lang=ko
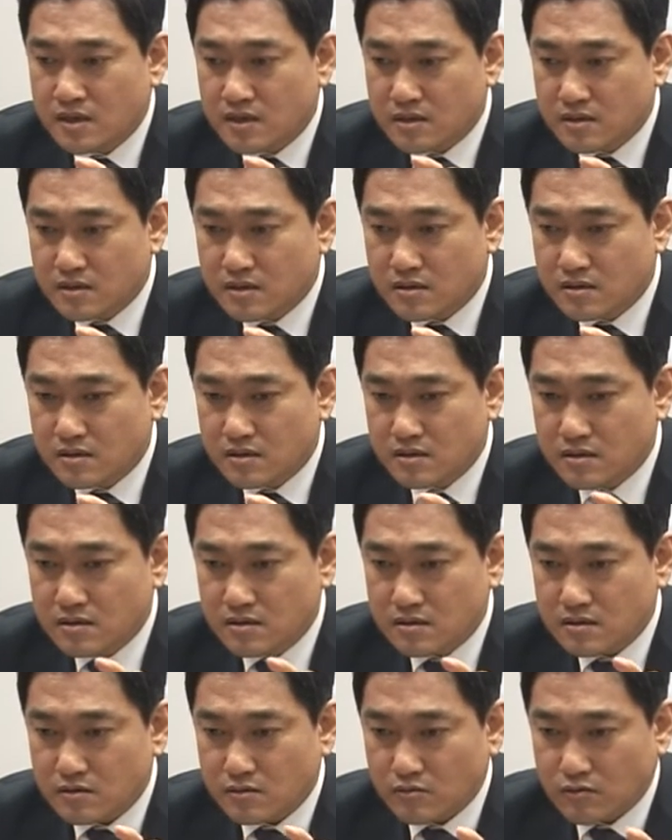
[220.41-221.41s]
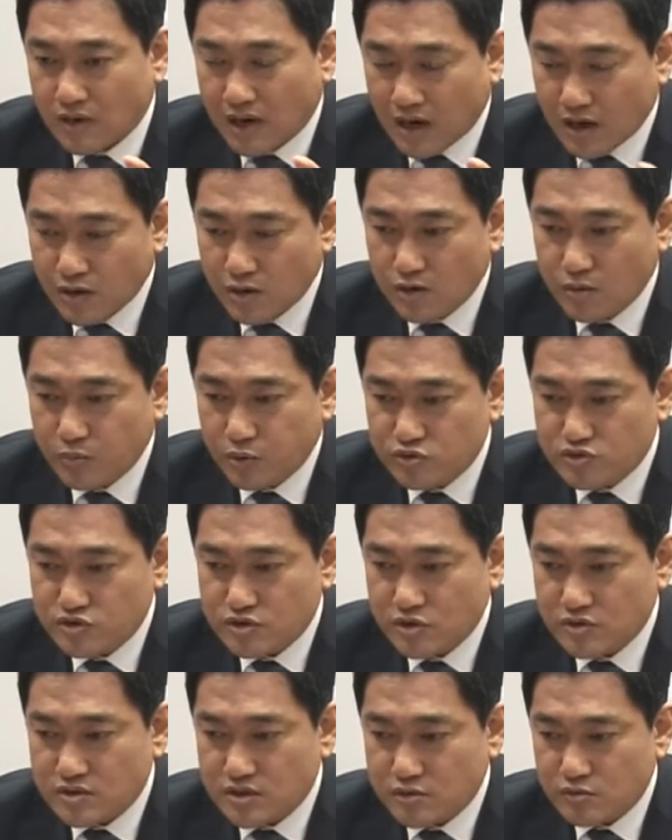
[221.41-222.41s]
그 과거 보수
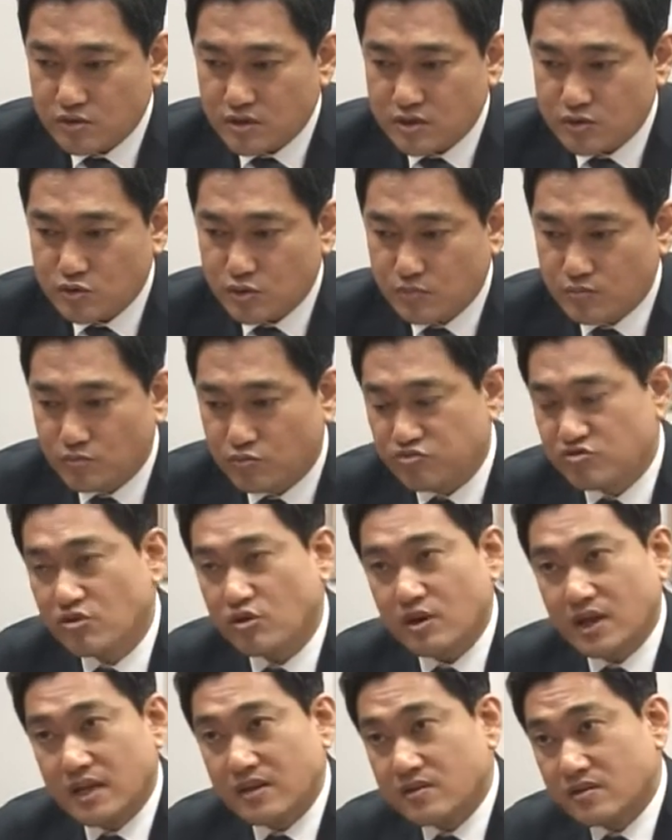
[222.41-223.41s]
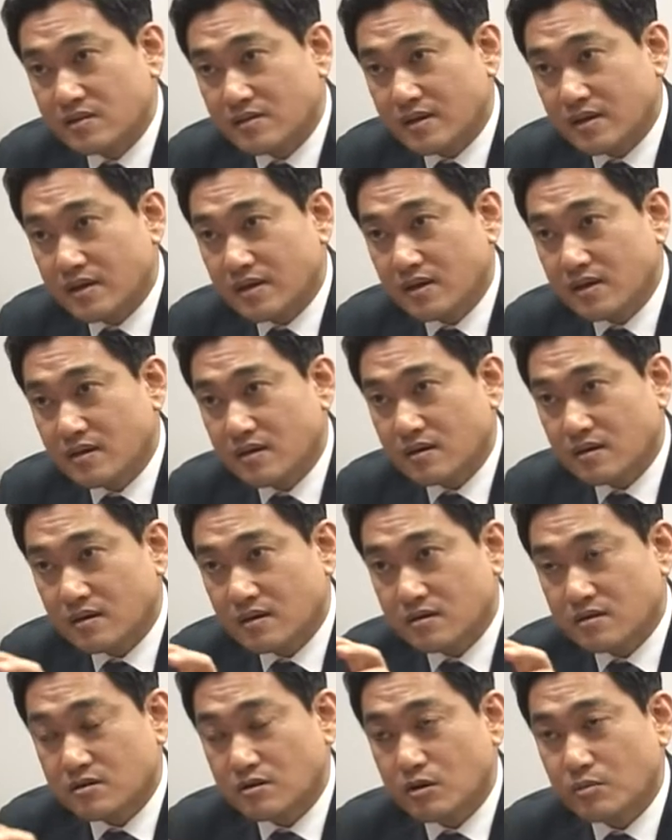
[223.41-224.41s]
정치권에서 좀 물러나 있는데
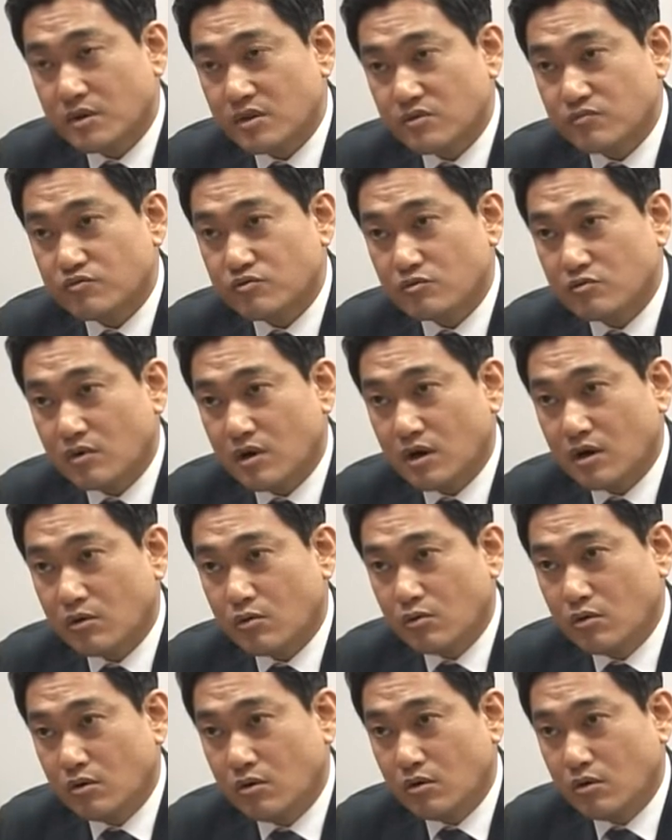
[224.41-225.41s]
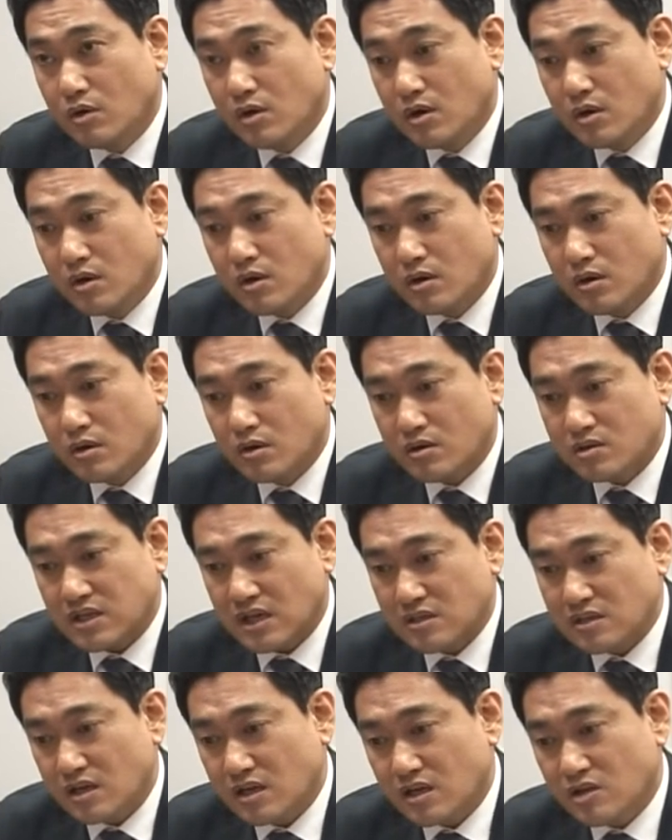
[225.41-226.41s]
그럼에도 불구하고 어,
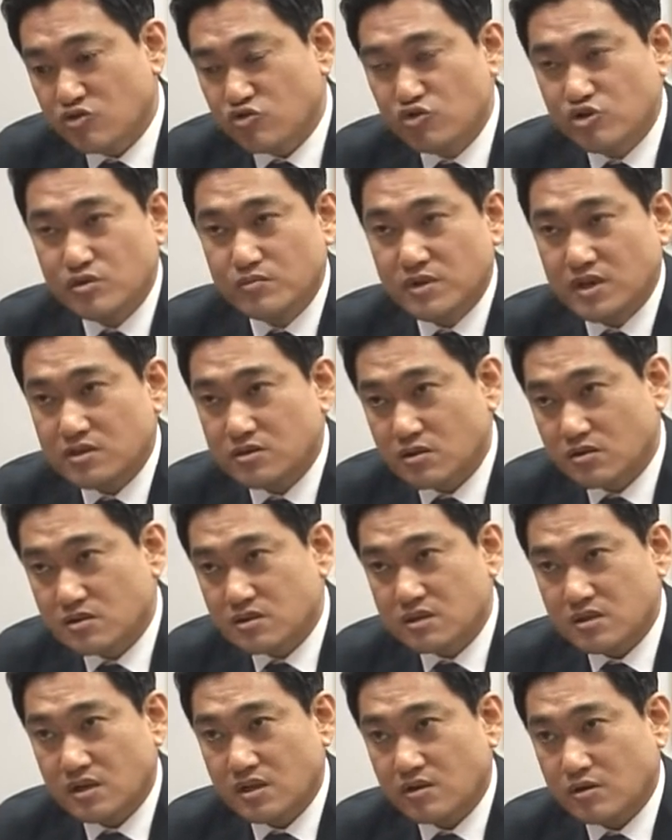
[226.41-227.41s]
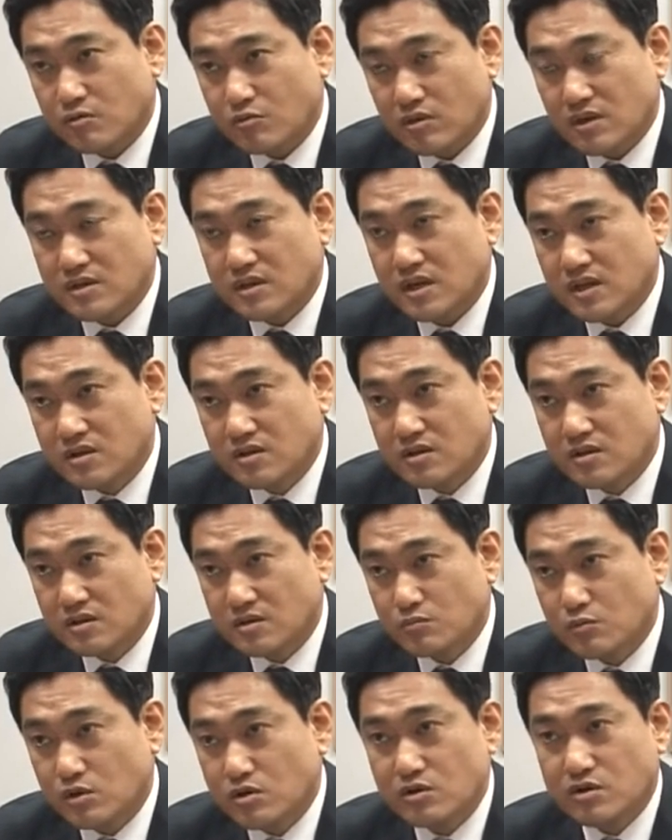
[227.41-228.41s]
상당히 유의미한 정치 세력화되어
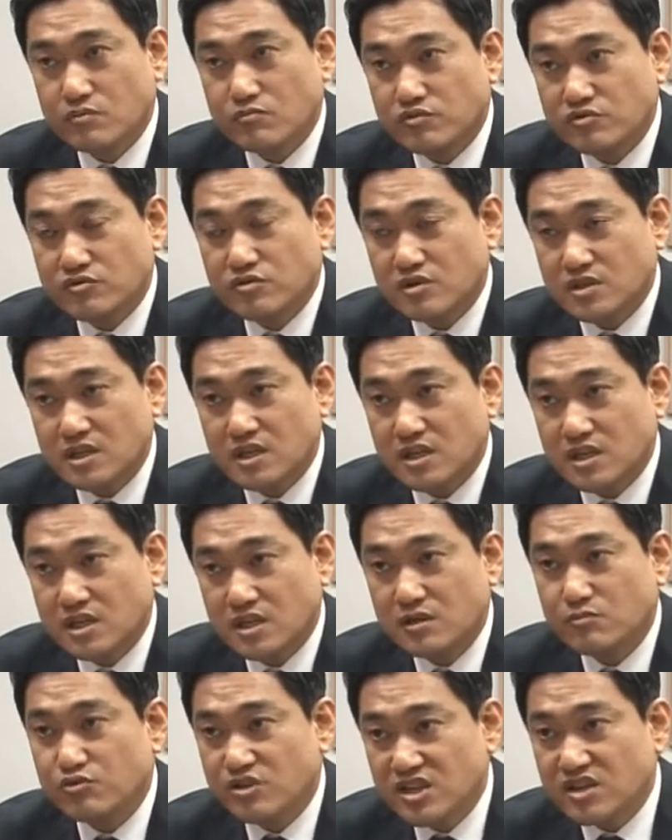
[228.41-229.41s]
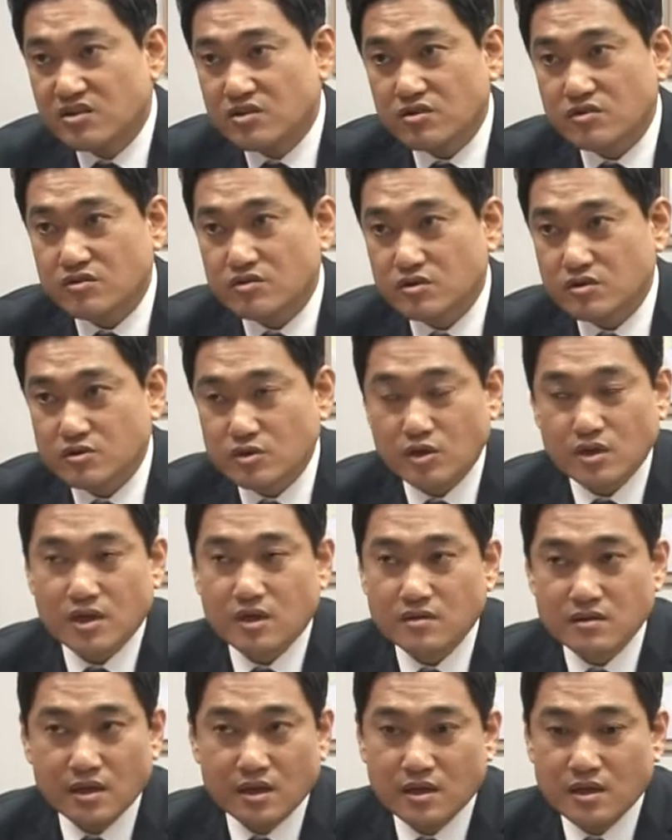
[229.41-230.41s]
있는 뭐 그런 분들이 일부 있거든요. 저희가
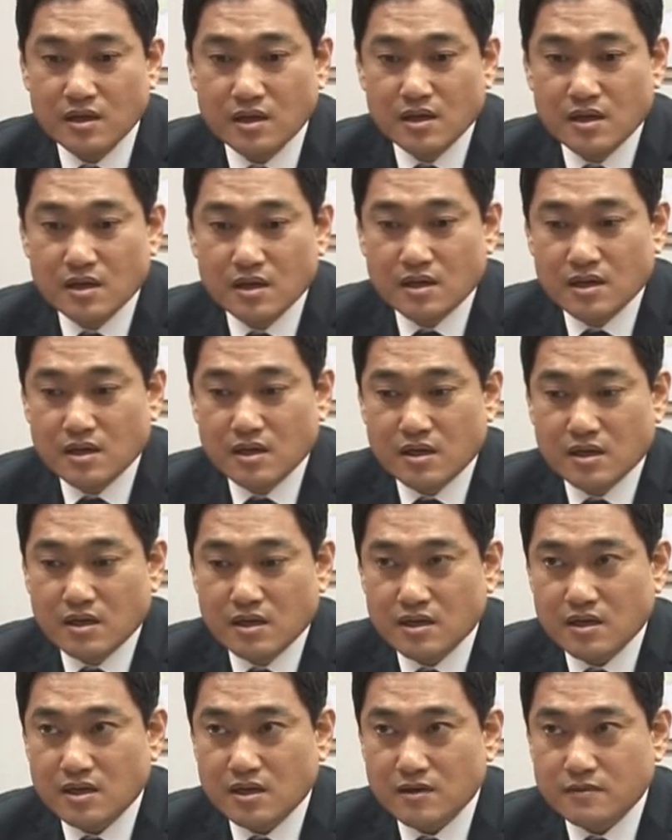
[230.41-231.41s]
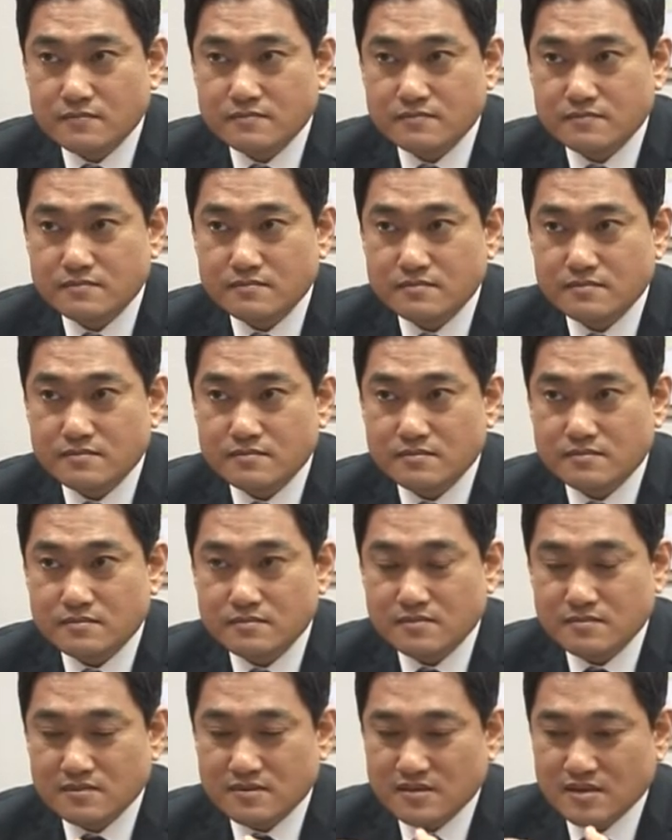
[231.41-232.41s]
근데 언론에서는 정의화
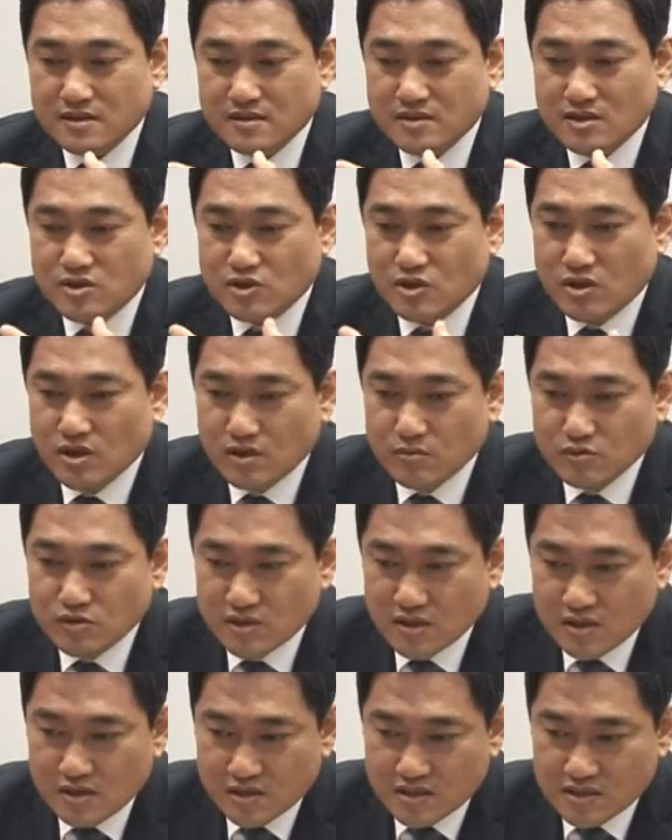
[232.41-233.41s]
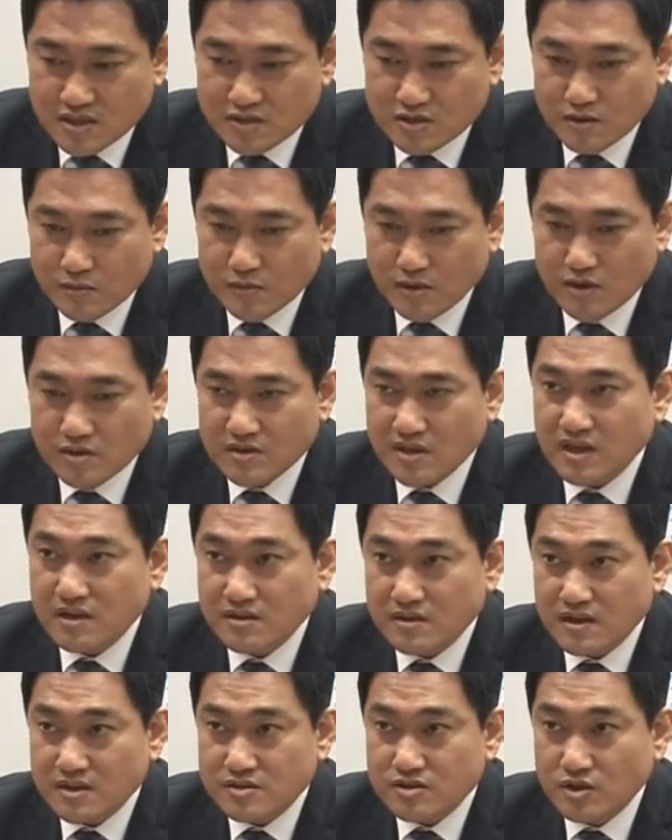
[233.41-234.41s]
의장 이렇게 근데 저희가 뭐 이렇게 직접
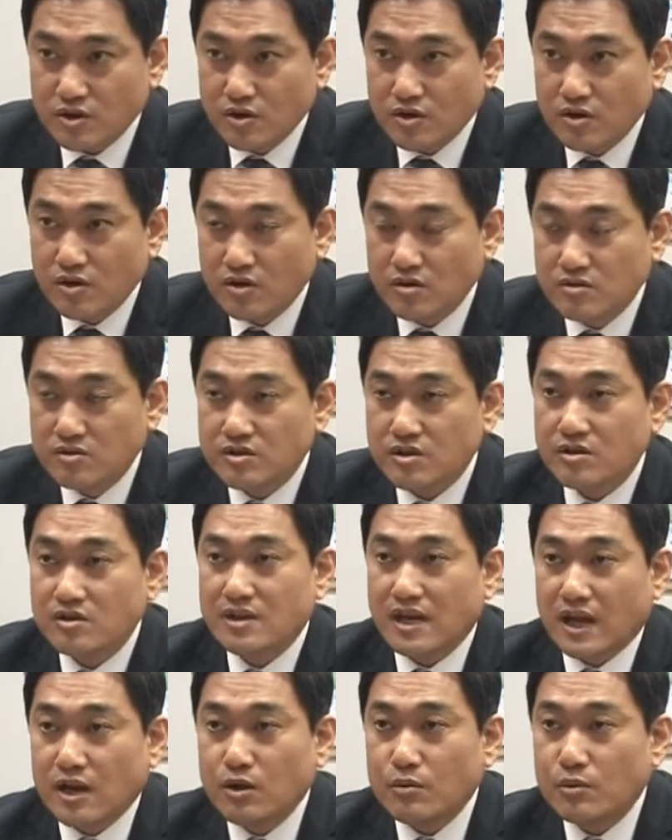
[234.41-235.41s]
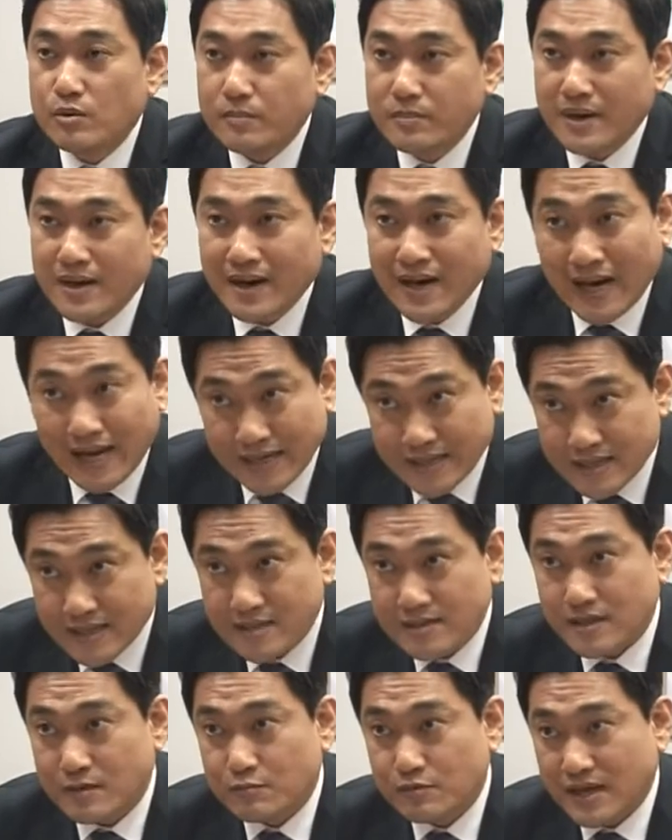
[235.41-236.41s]
컨택을 해서 네. 의견을 나눠본 바가
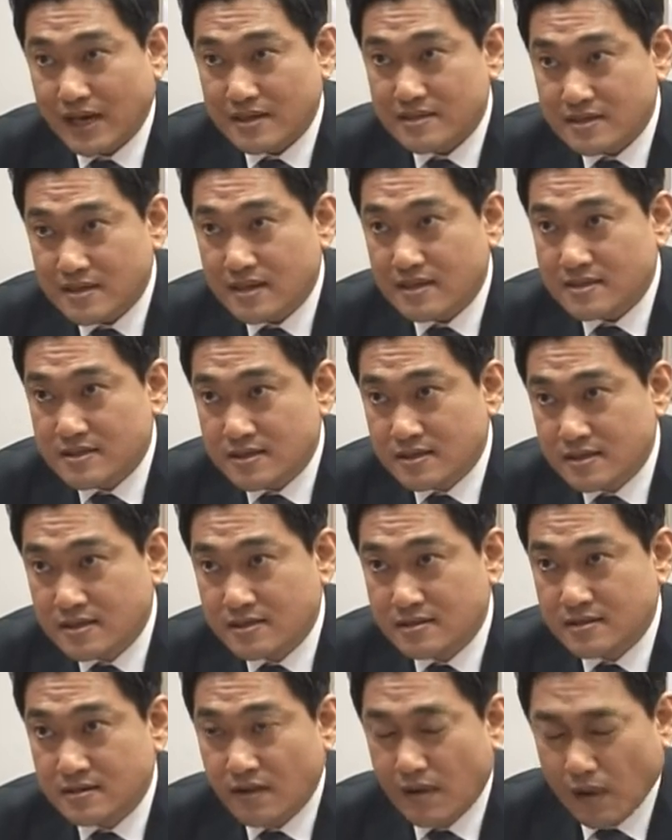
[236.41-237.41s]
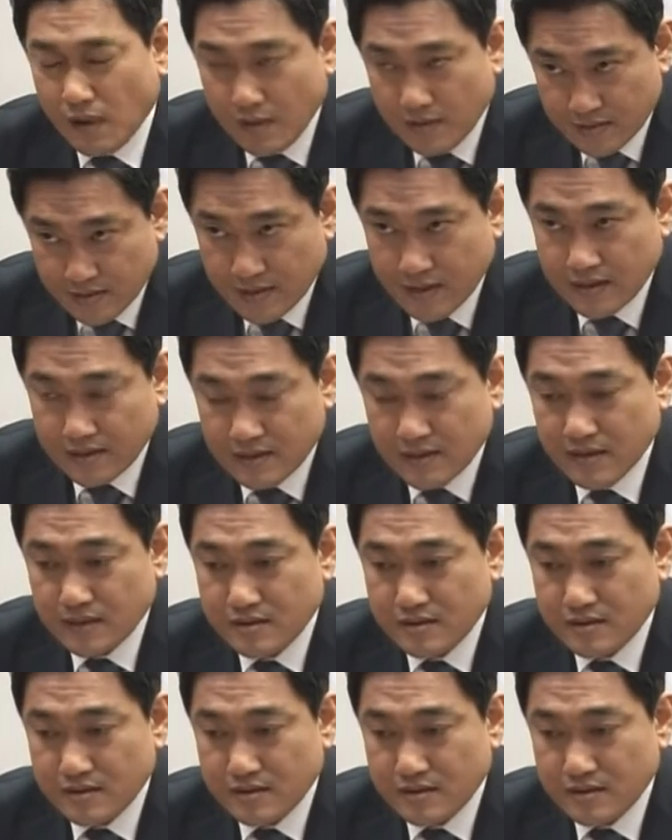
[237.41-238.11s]
아니기 때문에 아직까지는 아, 아직 아닙니까? 예, 예.